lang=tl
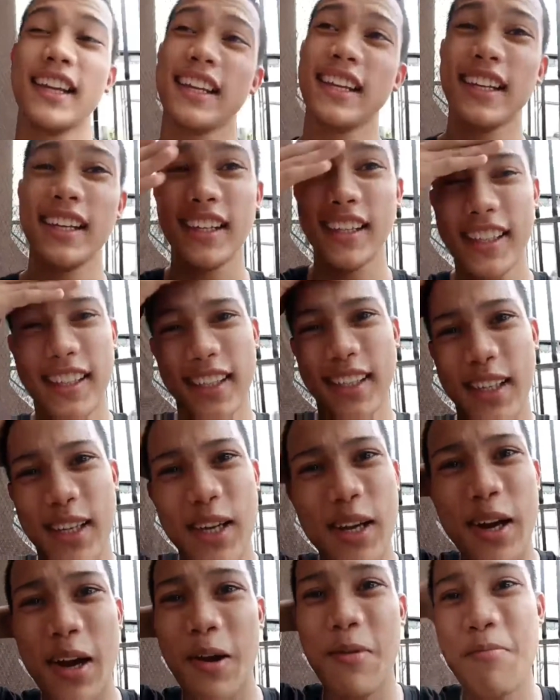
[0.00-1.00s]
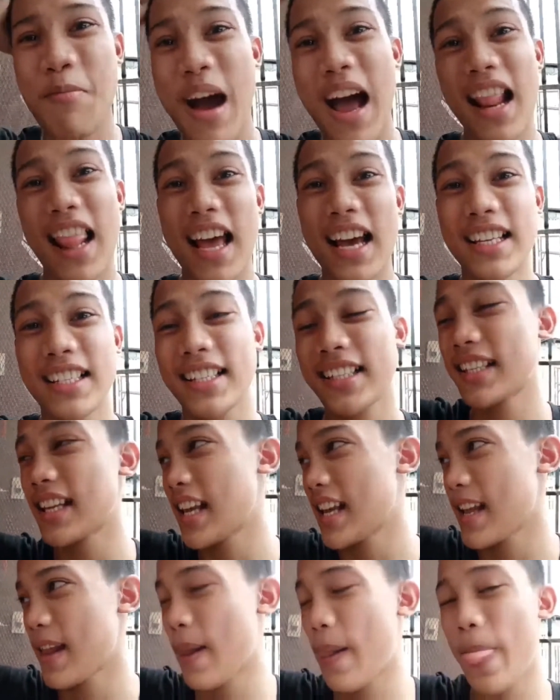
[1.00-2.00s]
Aww. Malas.
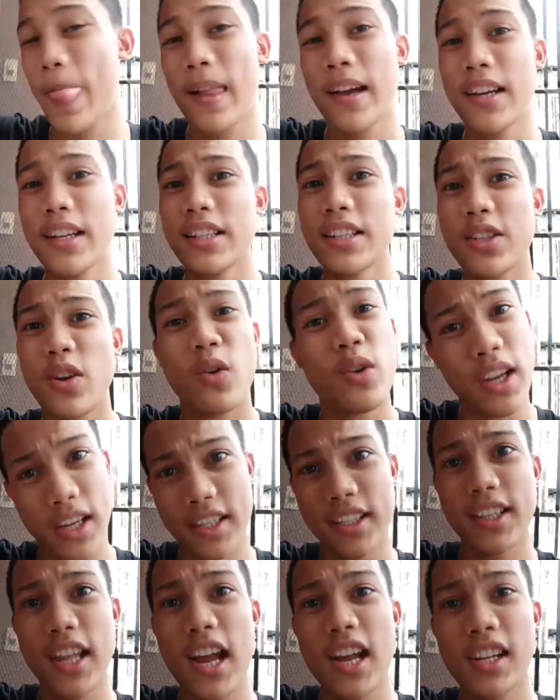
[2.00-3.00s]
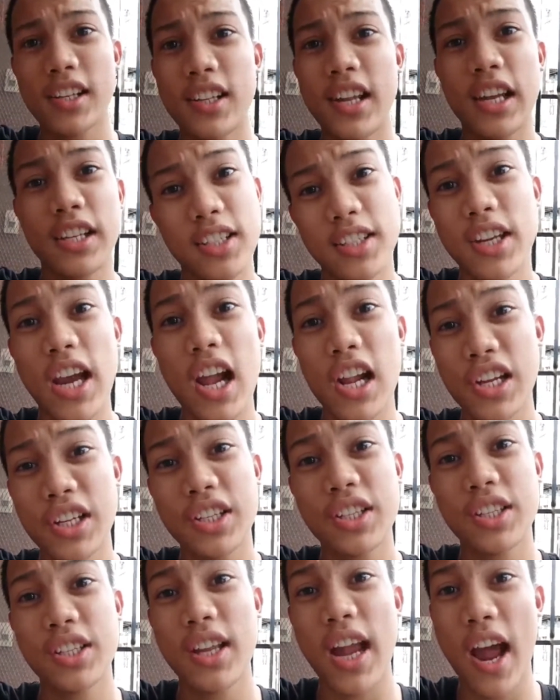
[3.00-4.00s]
So next next challenge
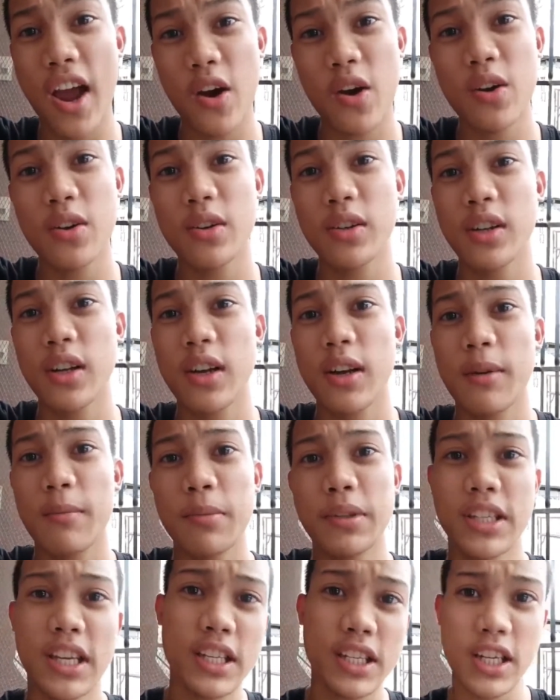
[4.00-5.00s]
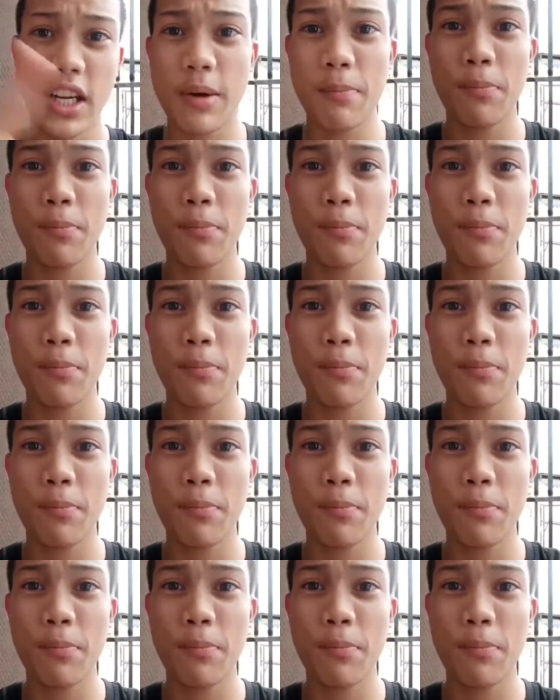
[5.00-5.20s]
tayo. Pasensya na